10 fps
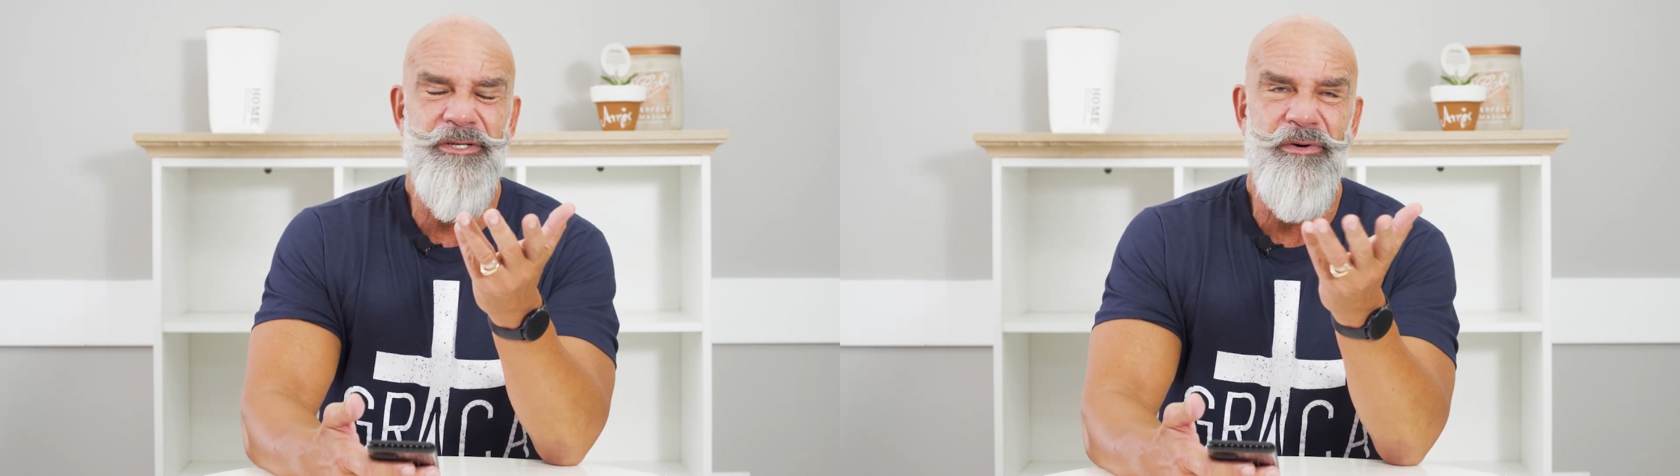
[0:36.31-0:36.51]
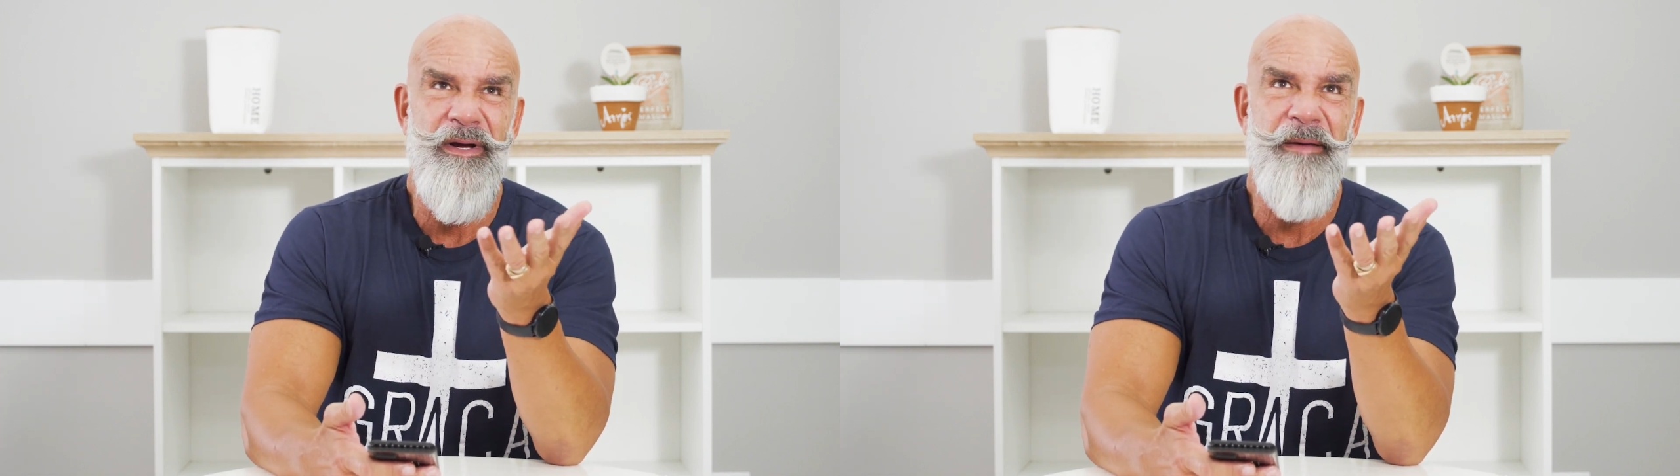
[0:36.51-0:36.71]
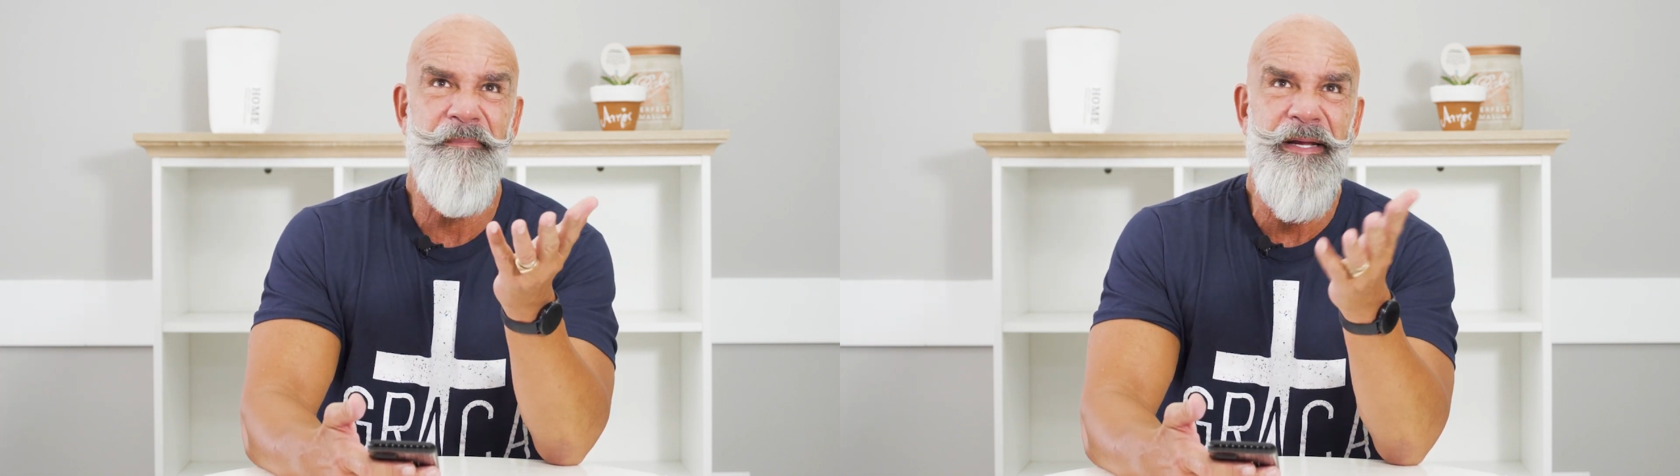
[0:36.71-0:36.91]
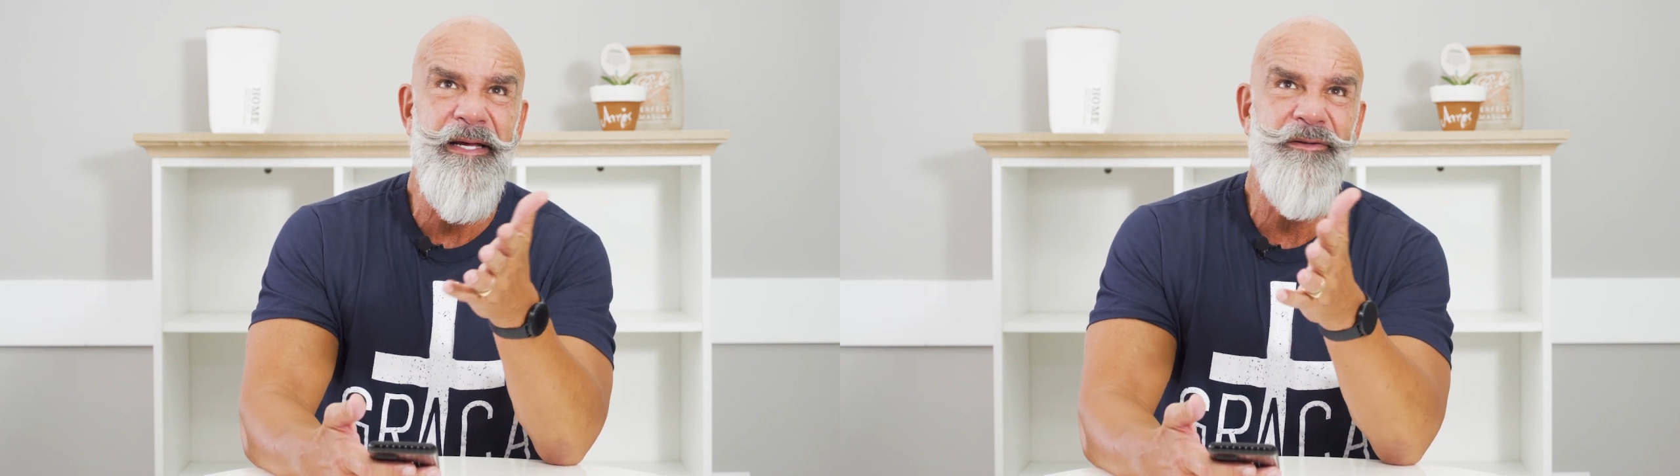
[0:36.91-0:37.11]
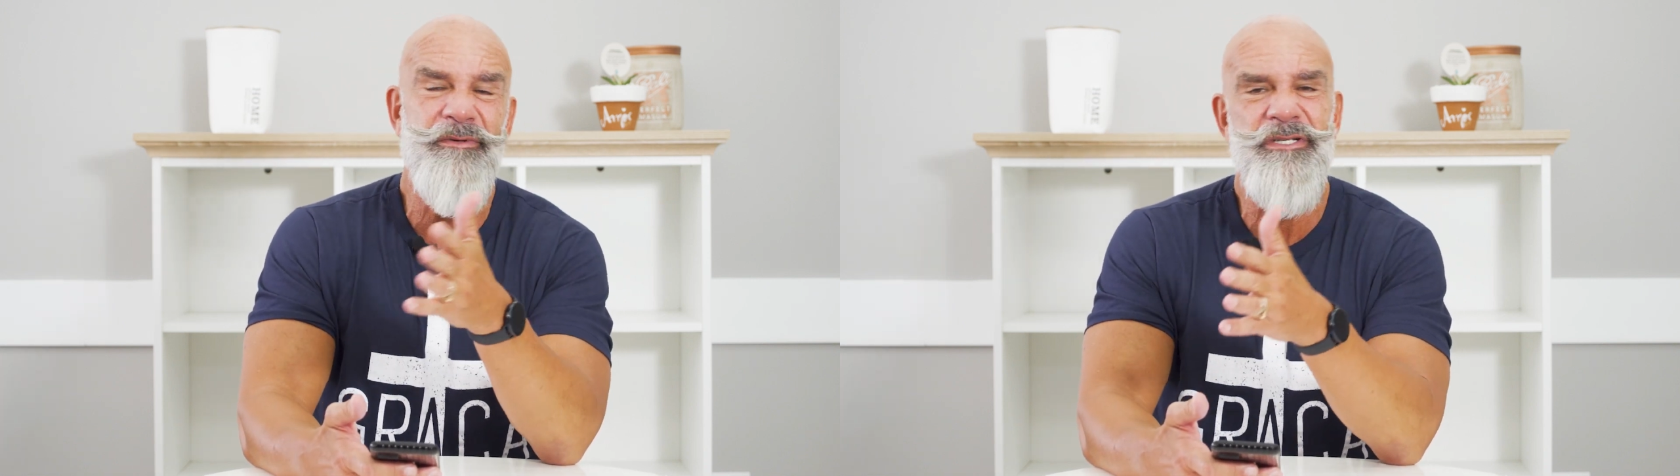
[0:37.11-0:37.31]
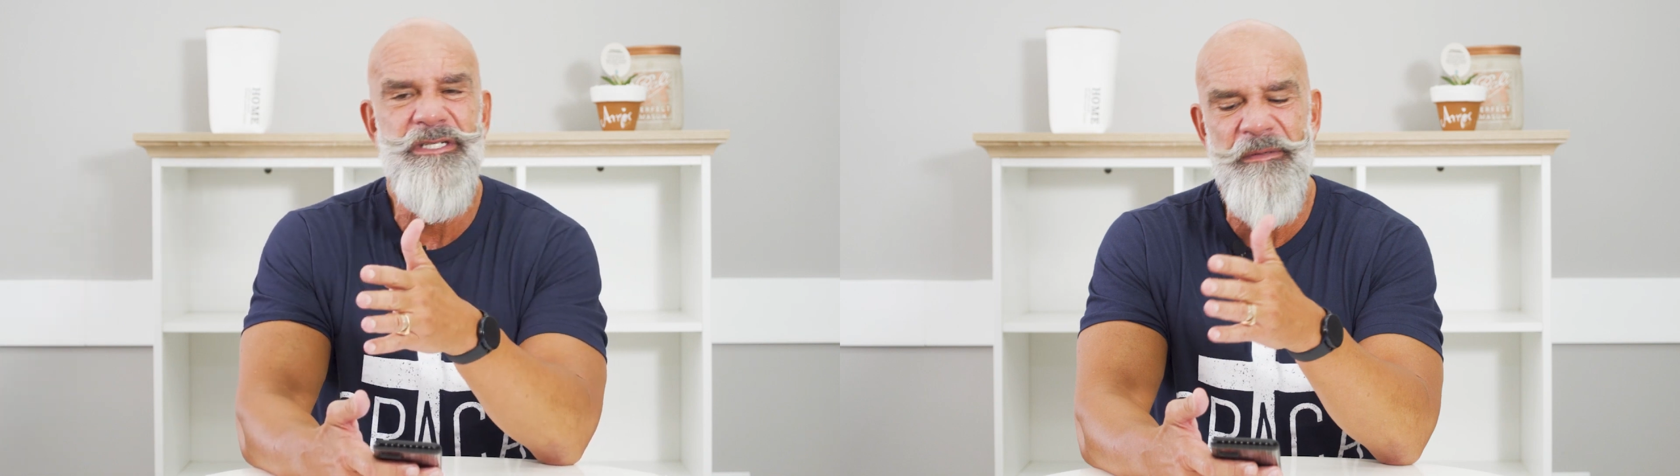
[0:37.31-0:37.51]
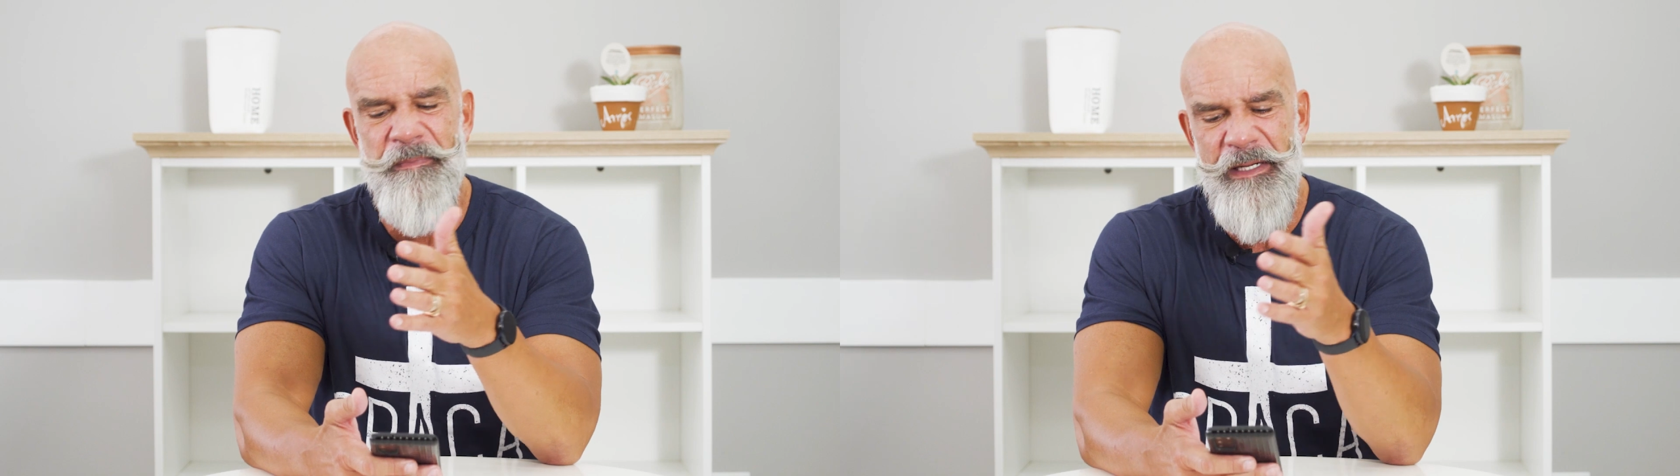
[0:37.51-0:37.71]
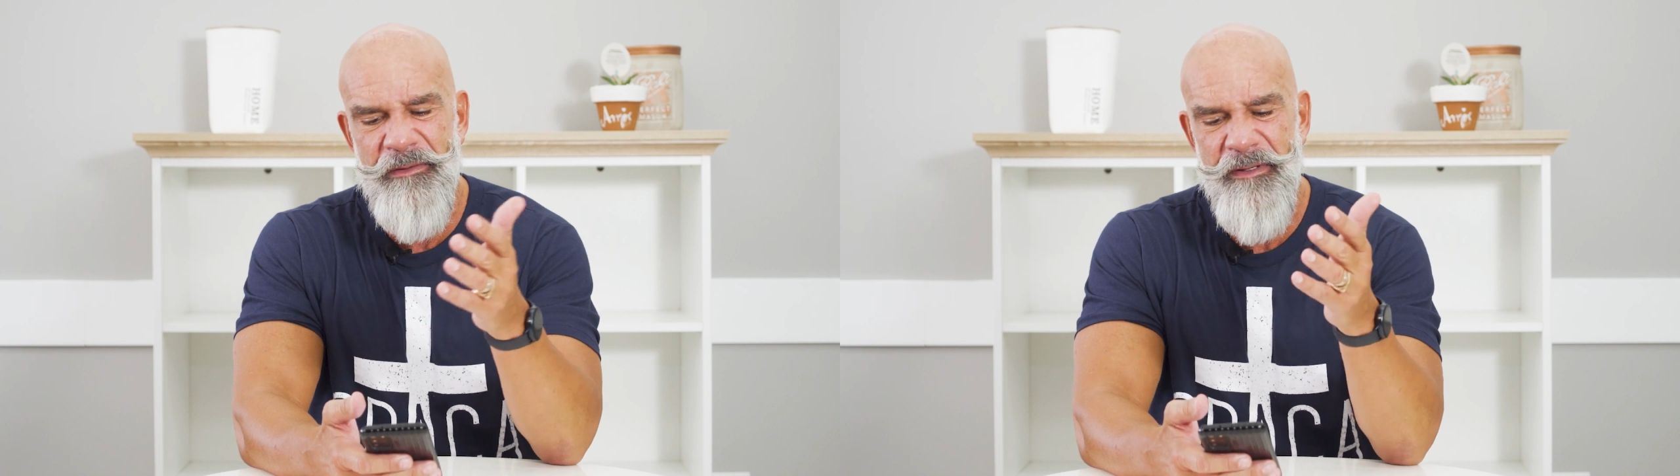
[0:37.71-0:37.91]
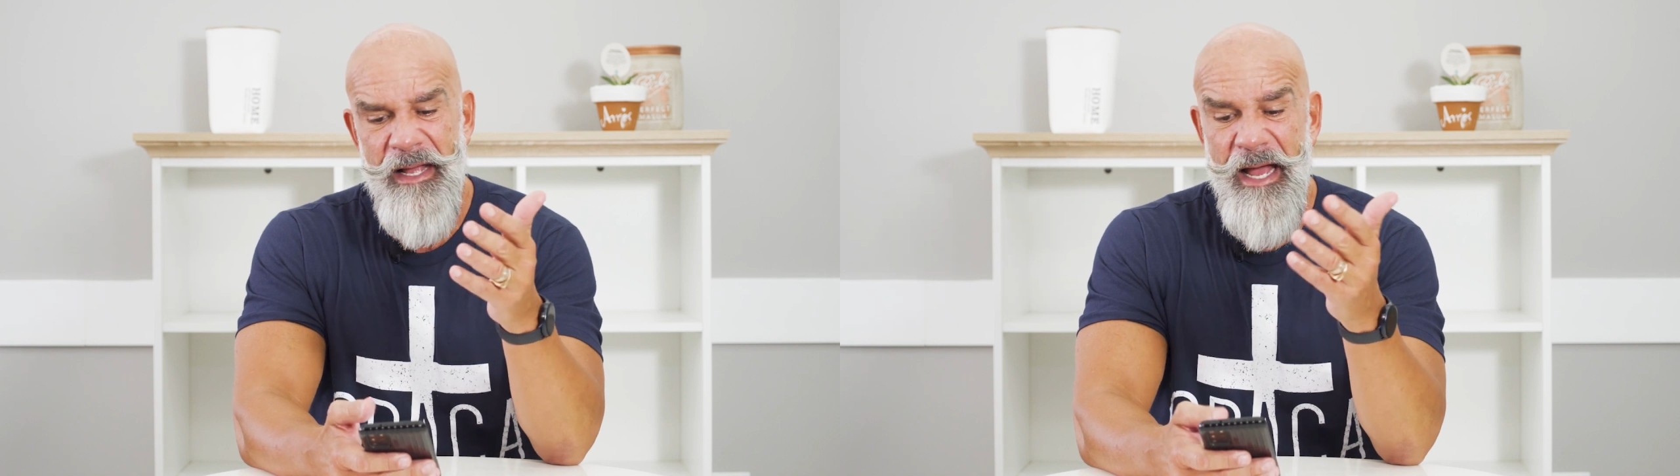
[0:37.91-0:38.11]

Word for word: eu repreendo e disciplino